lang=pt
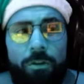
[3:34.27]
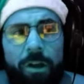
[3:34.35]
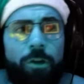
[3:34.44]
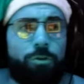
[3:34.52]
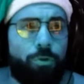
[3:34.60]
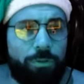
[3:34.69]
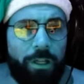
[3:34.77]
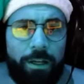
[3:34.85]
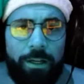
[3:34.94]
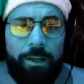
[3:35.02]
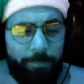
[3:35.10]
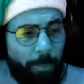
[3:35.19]
Eu ganhei o jogo para
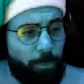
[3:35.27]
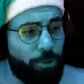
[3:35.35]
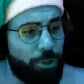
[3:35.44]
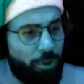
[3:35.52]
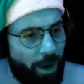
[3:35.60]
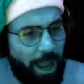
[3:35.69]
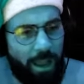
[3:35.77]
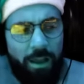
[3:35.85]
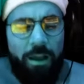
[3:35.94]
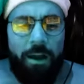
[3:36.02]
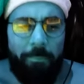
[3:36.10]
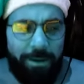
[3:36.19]
pra poder jogar,
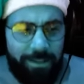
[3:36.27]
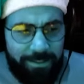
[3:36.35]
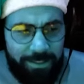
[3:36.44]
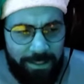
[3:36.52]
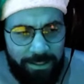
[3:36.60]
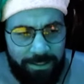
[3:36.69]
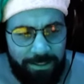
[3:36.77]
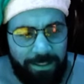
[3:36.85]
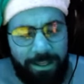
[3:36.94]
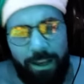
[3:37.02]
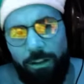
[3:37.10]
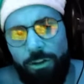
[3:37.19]
mas assim,
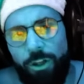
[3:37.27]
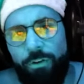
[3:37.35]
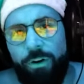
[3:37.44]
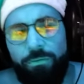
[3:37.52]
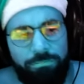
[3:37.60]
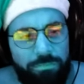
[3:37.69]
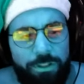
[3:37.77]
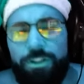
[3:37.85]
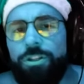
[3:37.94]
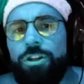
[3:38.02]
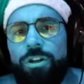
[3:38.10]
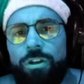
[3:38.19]
querendo ou não, eu
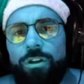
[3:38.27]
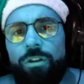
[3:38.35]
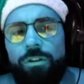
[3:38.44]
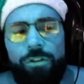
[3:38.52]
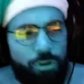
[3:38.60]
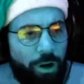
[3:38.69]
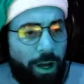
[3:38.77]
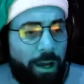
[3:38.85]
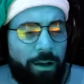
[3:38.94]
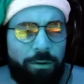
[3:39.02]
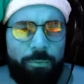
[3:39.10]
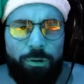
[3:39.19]
desisti de
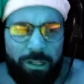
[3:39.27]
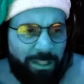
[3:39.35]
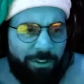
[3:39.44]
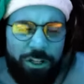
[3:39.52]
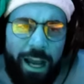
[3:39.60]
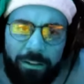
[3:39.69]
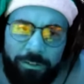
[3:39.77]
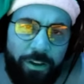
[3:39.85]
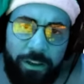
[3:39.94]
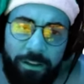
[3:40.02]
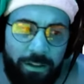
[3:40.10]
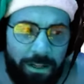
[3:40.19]
jogar. Porque tava chato,
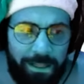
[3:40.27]
velho.